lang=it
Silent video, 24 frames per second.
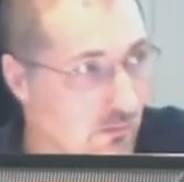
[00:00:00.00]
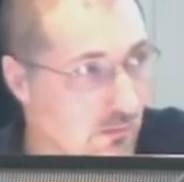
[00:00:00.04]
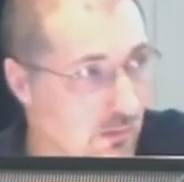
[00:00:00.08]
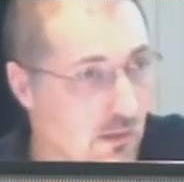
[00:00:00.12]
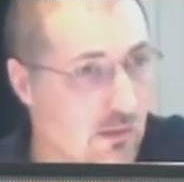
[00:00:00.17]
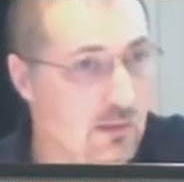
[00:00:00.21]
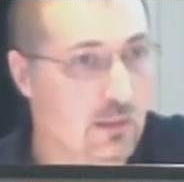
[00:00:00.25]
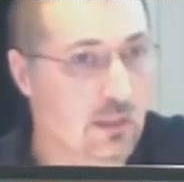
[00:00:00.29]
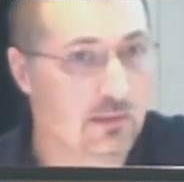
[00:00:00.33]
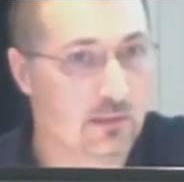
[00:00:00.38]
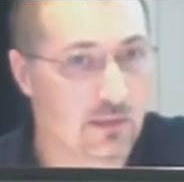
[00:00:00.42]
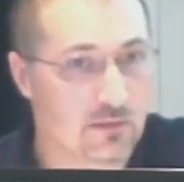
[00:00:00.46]

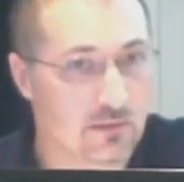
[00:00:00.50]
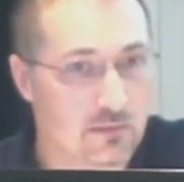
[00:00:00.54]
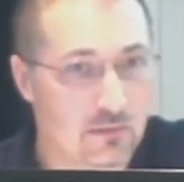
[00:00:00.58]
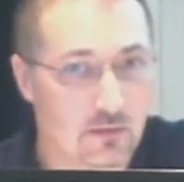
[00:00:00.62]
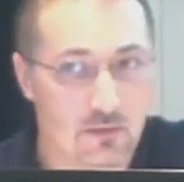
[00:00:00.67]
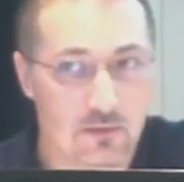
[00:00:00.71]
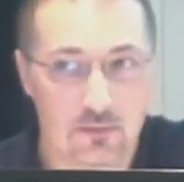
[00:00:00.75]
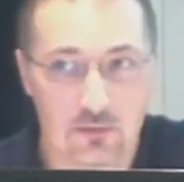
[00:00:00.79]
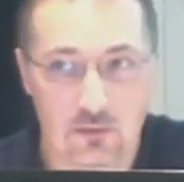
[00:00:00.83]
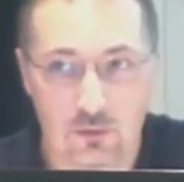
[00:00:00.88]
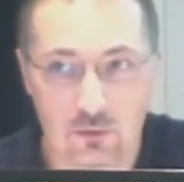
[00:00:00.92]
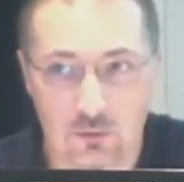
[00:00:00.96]
la
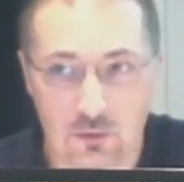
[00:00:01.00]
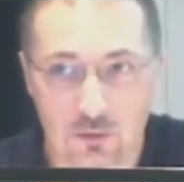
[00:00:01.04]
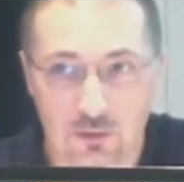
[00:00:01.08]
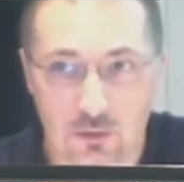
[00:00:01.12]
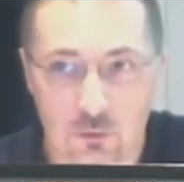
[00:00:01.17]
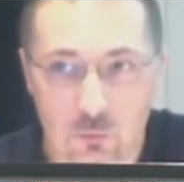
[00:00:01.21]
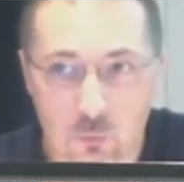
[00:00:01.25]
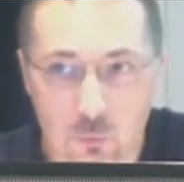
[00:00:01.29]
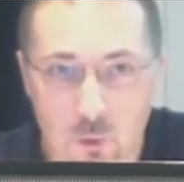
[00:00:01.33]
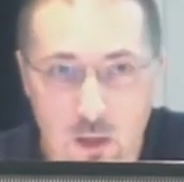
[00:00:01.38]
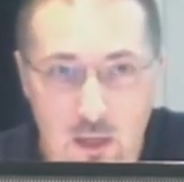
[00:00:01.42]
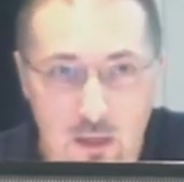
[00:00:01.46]
descrizione di
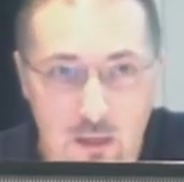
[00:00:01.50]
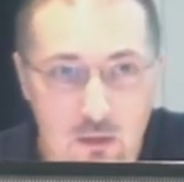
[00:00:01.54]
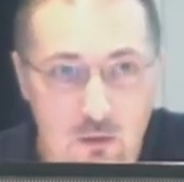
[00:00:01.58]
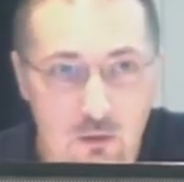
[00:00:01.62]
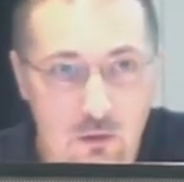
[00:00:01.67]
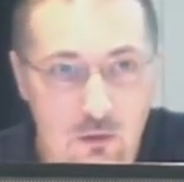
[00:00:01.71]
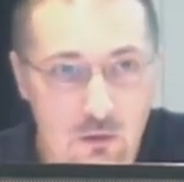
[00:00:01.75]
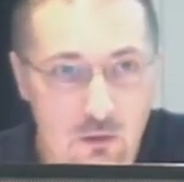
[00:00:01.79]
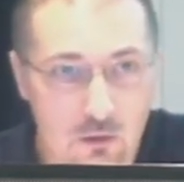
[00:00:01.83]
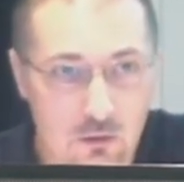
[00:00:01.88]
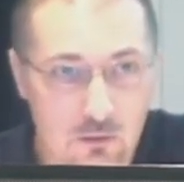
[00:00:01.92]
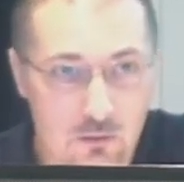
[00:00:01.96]

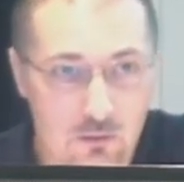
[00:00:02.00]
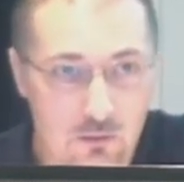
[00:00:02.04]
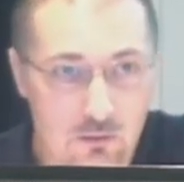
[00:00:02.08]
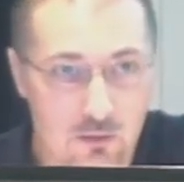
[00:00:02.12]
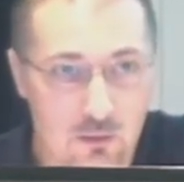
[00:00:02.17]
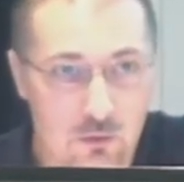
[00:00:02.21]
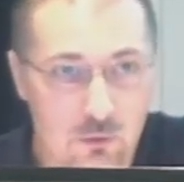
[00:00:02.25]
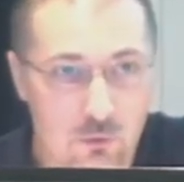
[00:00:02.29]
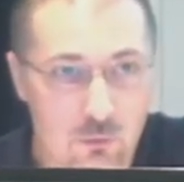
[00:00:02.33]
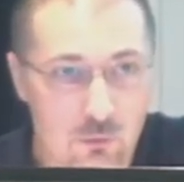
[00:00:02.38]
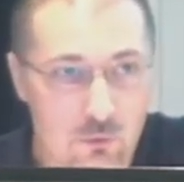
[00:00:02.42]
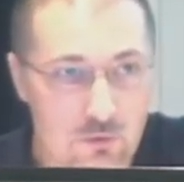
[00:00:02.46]
quello
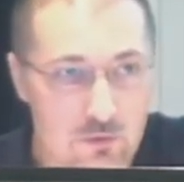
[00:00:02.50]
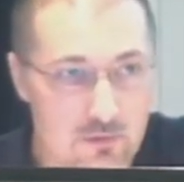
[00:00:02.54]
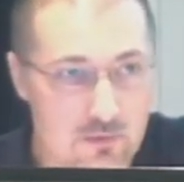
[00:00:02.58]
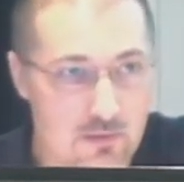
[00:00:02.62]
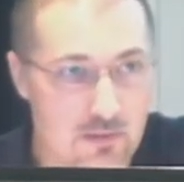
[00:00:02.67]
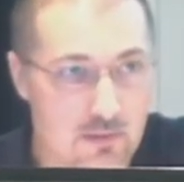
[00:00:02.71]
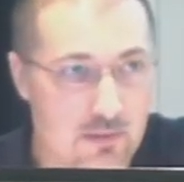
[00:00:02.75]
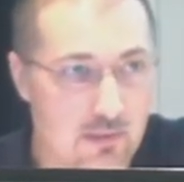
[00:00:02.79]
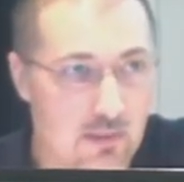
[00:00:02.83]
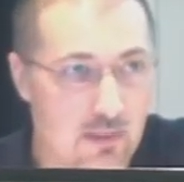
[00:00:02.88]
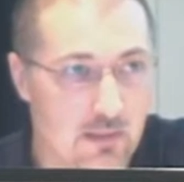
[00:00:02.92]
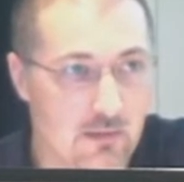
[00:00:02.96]
in cui si
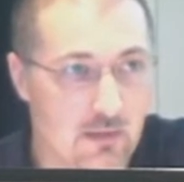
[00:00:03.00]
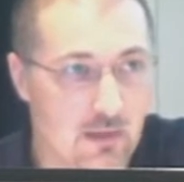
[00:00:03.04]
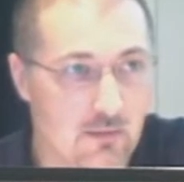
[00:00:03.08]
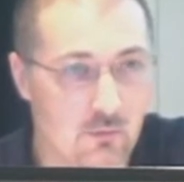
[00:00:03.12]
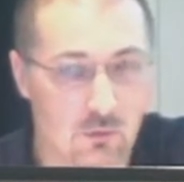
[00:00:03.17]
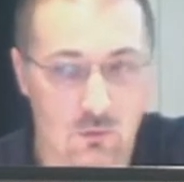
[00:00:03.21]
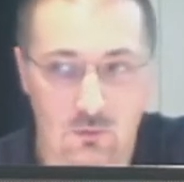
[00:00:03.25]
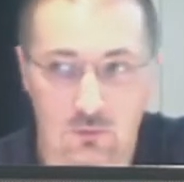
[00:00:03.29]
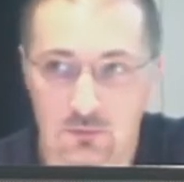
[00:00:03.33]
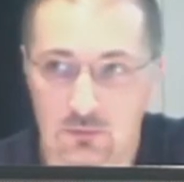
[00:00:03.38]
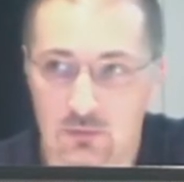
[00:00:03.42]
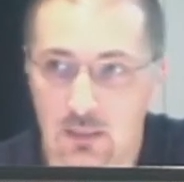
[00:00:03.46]
chiede ai
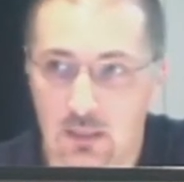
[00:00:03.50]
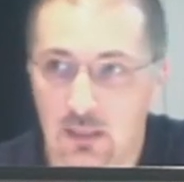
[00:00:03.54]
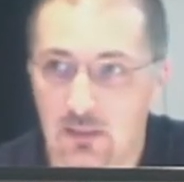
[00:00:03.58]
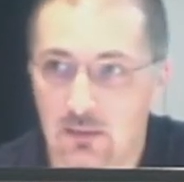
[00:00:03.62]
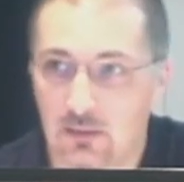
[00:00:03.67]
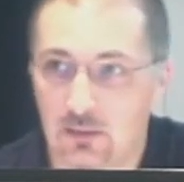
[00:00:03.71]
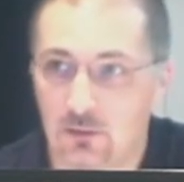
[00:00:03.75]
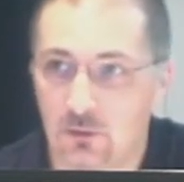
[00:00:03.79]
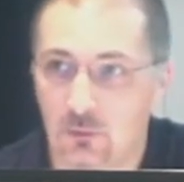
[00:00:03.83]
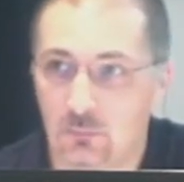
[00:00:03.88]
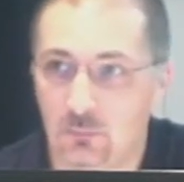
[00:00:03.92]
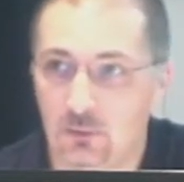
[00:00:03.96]

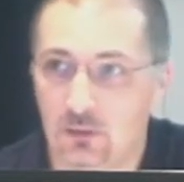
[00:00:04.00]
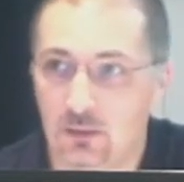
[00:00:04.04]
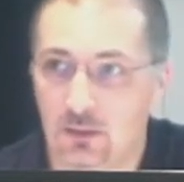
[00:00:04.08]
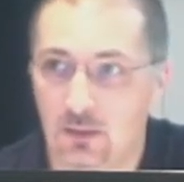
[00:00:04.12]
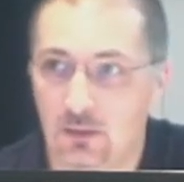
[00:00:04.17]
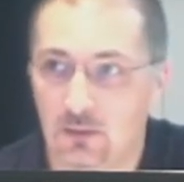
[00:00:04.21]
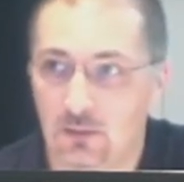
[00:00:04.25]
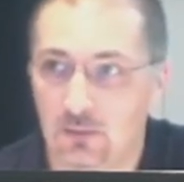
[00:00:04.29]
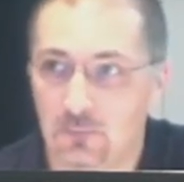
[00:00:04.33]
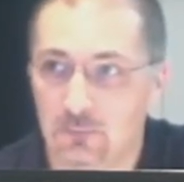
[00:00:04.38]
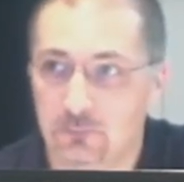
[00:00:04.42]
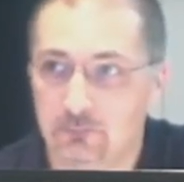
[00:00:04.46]
volontari di
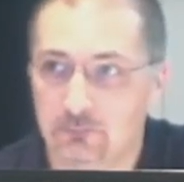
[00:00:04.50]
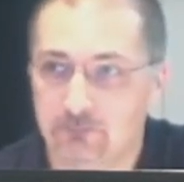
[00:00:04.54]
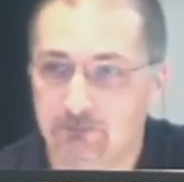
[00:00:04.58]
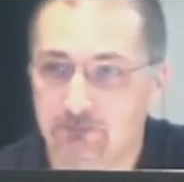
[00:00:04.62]
operare.